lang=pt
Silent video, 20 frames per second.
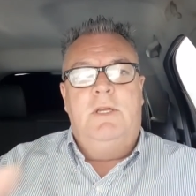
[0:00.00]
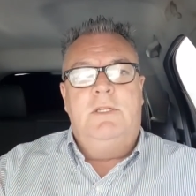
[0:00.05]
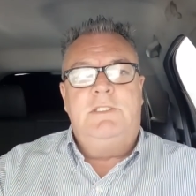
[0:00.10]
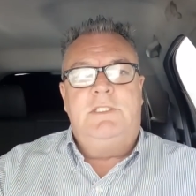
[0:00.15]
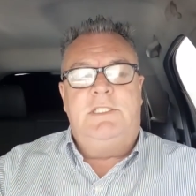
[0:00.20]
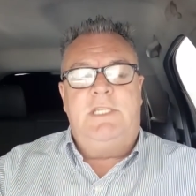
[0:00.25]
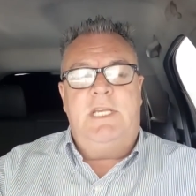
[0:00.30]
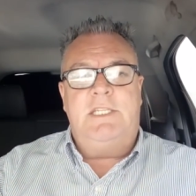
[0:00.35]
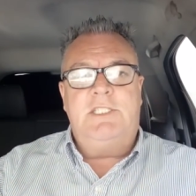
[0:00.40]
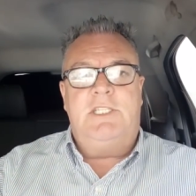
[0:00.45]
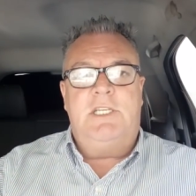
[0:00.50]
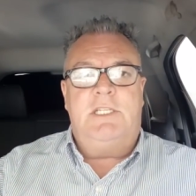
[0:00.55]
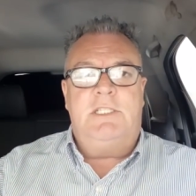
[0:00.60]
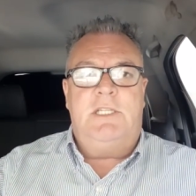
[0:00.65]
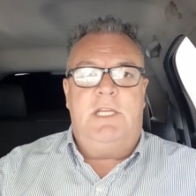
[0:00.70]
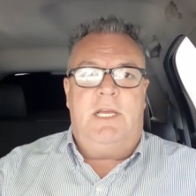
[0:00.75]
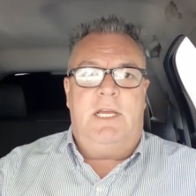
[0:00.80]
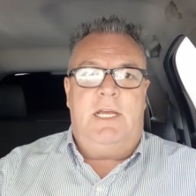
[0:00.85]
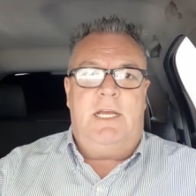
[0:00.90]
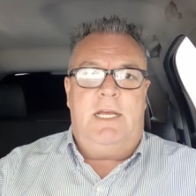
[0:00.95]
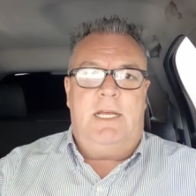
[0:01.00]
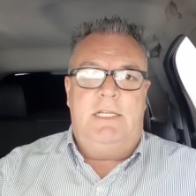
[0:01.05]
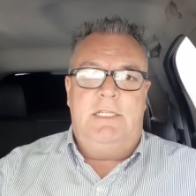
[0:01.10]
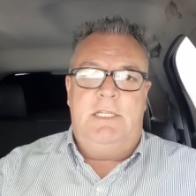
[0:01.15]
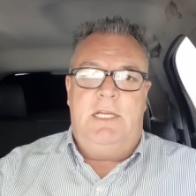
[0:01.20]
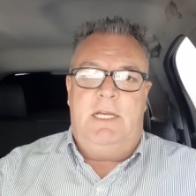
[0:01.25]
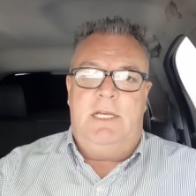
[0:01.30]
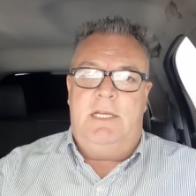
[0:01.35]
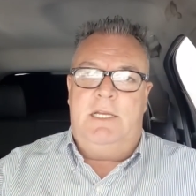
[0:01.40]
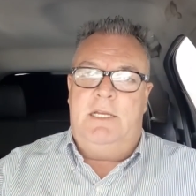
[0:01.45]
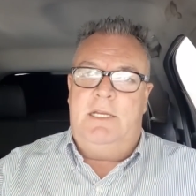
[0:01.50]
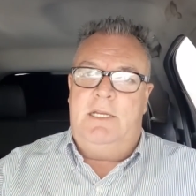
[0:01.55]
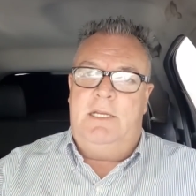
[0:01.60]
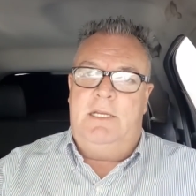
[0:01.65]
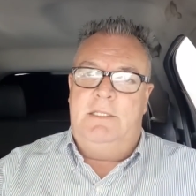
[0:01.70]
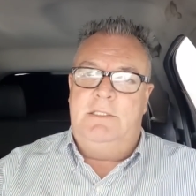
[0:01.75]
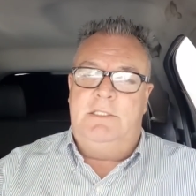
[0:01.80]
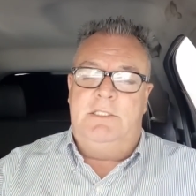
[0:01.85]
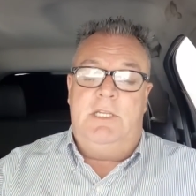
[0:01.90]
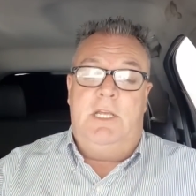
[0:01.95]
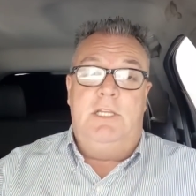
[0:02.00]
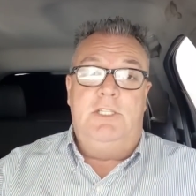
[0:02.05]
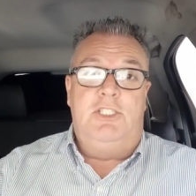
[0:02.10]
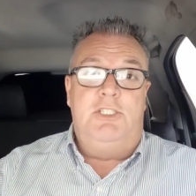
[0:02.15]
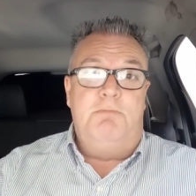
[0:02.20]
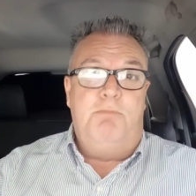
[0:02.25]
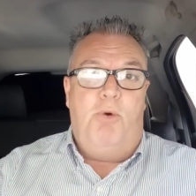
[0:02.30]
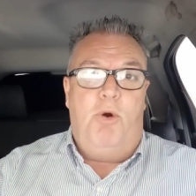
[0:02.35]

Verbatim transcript: seja da, eh, de